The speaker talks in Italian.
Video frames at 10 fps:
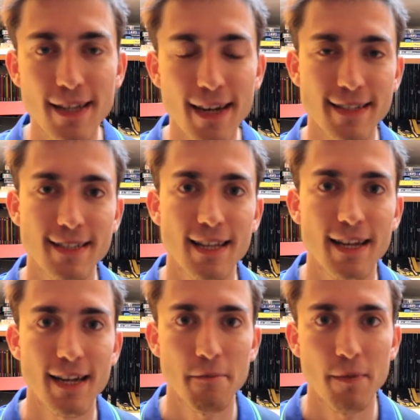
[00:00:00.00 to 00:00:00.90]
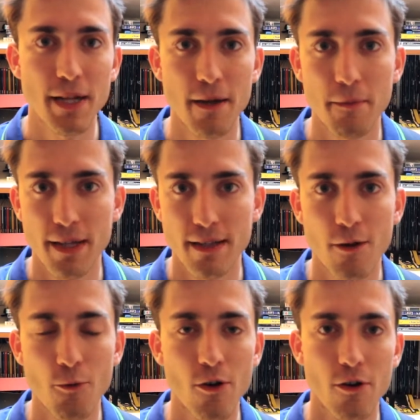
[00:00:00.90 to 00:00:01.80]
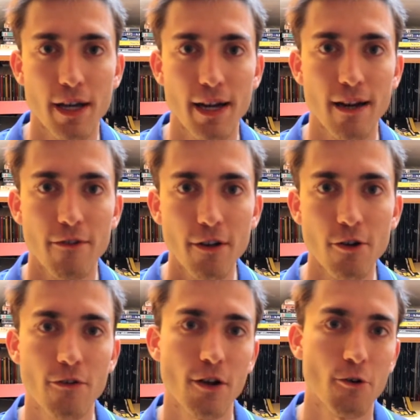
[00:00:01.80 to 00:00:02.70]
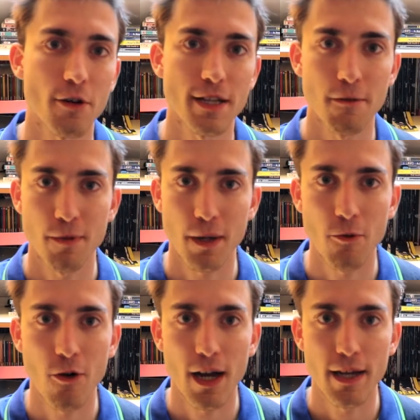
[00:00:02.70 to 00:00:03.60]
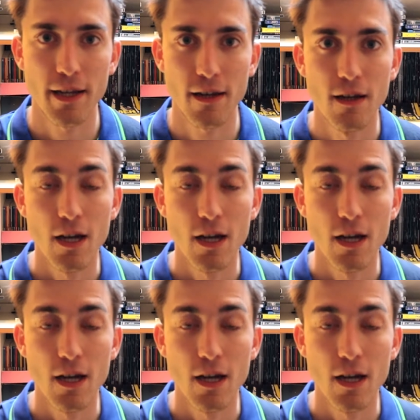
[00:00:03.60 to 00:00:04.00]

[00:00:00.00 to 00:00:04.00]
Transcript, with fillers: direi di tenere bene a mente quello che era il vero valore del primo Alien,